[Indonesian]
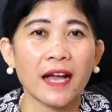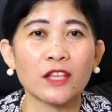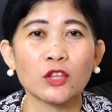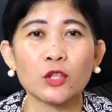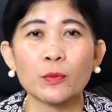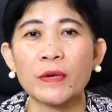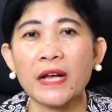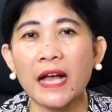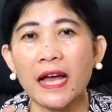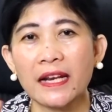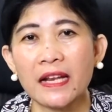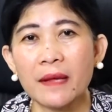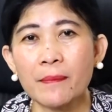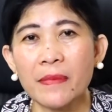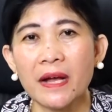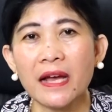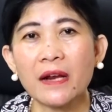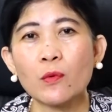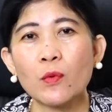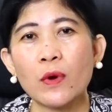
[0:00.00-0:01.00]
atau
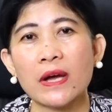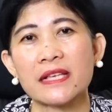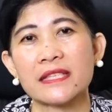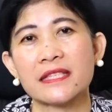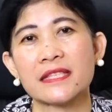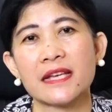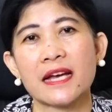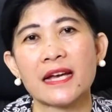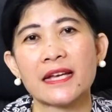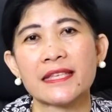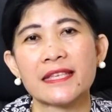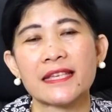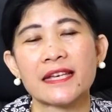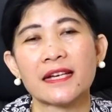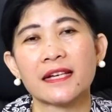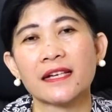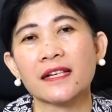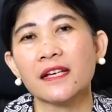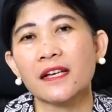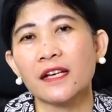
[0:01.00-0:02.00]
menghadapkan
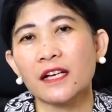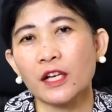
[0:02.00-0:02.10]
wajahnya